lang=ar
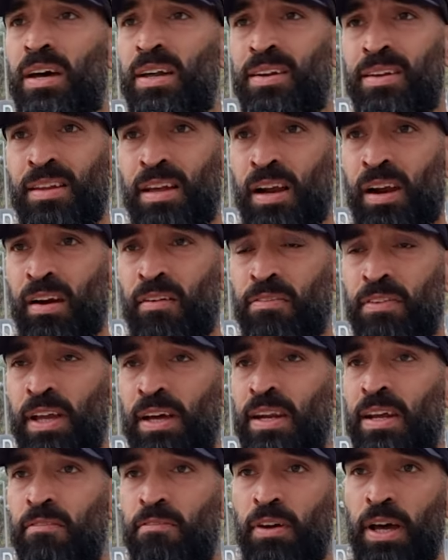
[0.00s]
انا تعرفت
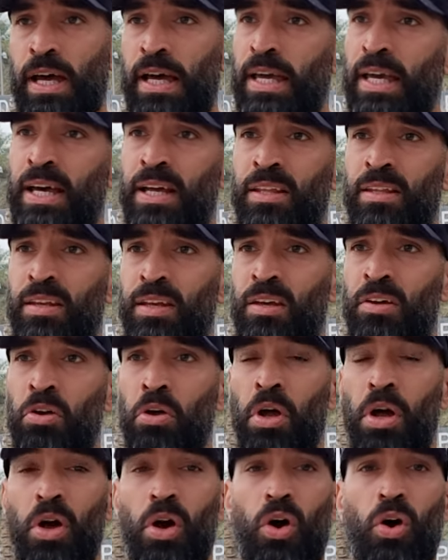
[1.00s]
عليه في حياتي
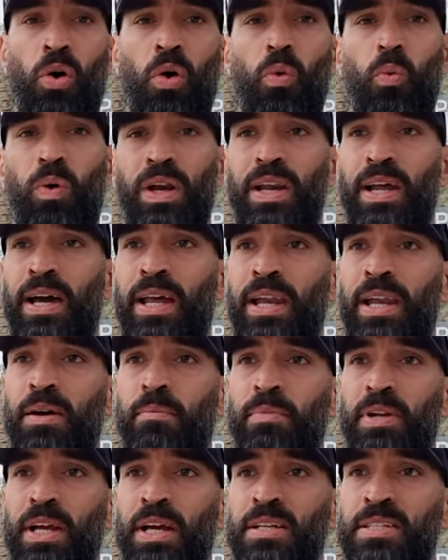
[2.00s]
وهو اللي
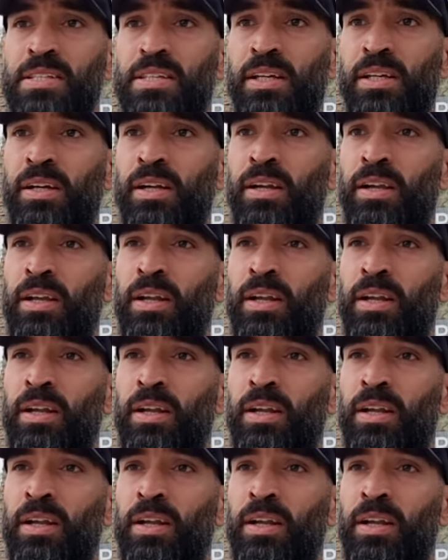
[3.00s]
علمني اصلا